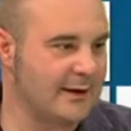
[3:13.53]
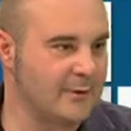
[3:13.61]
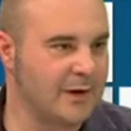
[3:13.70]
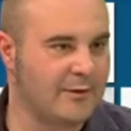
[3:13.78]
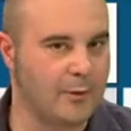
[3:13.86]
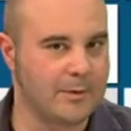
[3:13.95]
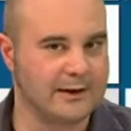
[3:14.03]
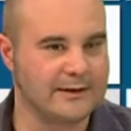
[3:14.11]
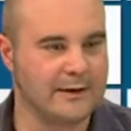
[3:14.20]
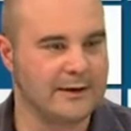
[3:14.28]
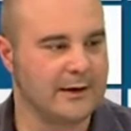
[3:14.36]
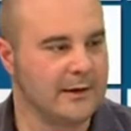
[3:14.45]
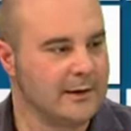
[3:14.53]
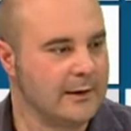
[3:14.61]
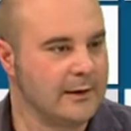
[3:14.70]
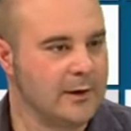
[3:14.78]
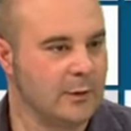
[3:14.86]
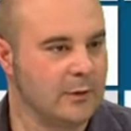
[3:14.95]
Noi eravamo partiti
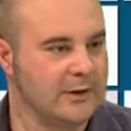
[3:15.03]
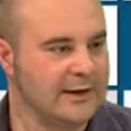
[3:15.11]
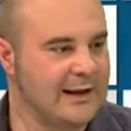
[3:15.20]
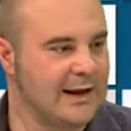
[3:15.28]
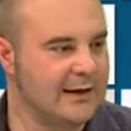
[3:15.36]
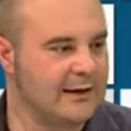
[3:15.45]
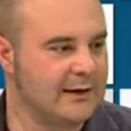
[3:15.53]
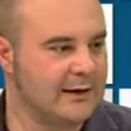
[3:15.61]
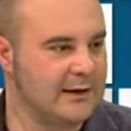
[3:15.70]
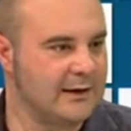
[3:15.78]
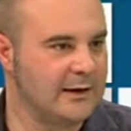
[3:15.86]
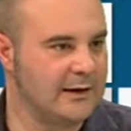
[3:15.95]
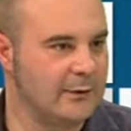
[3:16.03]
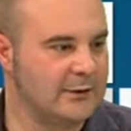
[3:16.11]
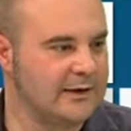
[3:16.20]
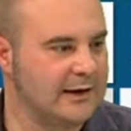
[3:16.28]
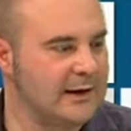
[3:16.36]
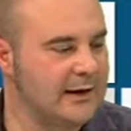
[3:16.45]
con l'idea di, di,
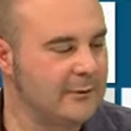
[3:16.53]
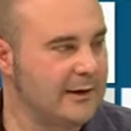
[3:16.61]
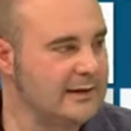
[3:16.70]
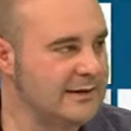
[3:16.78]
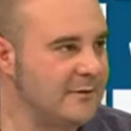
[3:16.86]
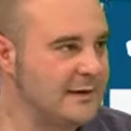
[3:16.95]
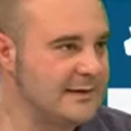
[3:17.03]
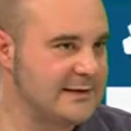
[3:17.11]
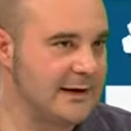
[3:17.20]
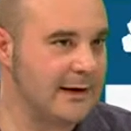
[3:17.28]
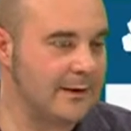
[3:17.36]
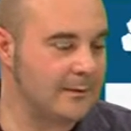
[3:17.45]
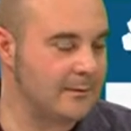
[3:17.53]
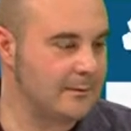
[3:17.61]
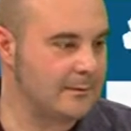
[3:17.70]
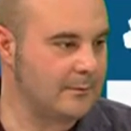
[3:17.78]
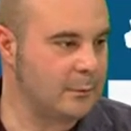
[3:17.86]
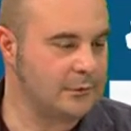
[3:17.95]
ottenere una salvezza
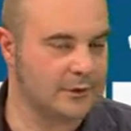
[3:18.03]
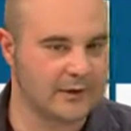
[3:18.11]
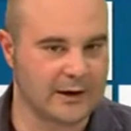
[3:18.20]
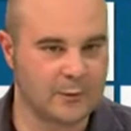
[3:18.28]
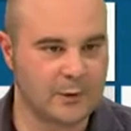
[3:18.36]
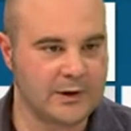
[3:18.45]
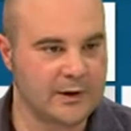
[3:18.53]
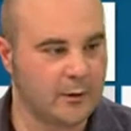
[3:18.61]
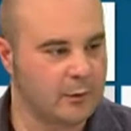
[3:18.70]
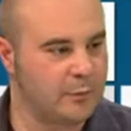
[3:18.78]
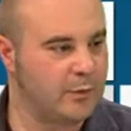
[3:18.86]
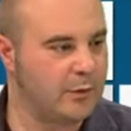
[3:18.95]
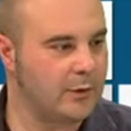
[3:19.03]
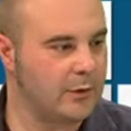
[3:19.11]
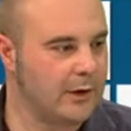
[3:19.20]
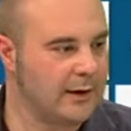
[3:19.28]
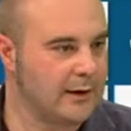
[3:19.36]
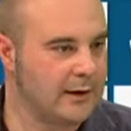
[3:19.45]
molto tranquilla, un gruppo
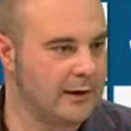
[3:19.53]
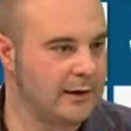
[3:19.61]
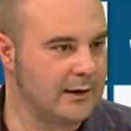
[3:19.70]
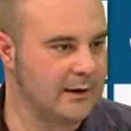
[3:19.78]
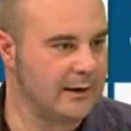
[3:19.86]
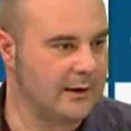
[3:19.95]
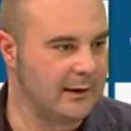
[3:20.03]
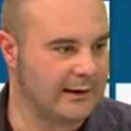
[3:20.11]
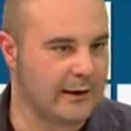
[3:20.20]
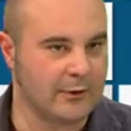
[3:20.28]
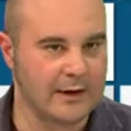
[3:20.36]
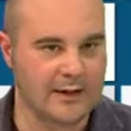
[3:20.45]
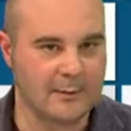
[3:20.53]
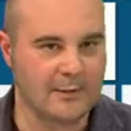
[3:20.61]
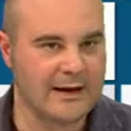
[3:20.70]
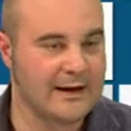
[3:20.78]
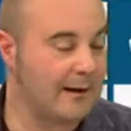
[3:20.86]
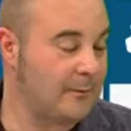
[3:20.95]
eh, che ha un'età
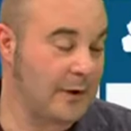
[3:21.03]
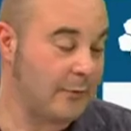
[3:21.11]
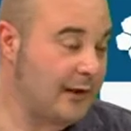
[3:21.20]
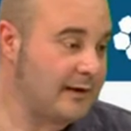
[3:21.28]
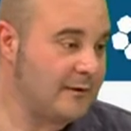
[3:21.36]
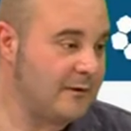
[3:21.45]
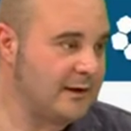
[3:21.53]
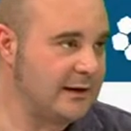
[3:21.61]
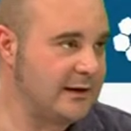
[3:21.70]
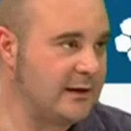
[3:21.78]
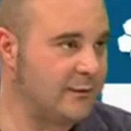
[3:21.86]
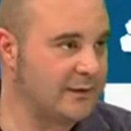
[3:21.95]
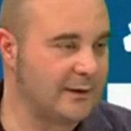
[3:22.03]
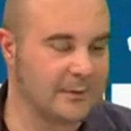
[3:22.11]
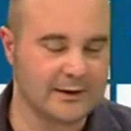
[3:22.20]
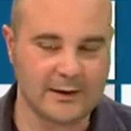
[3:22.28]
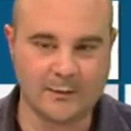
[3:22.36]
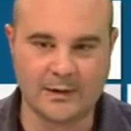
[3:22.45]
media, è un under 23
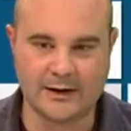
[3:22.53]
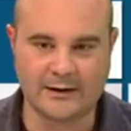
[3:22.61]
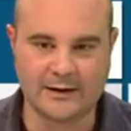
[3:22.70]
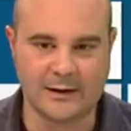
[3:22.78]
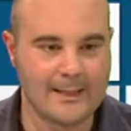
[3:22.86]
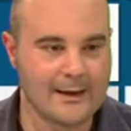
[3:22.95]
fondamentalmente.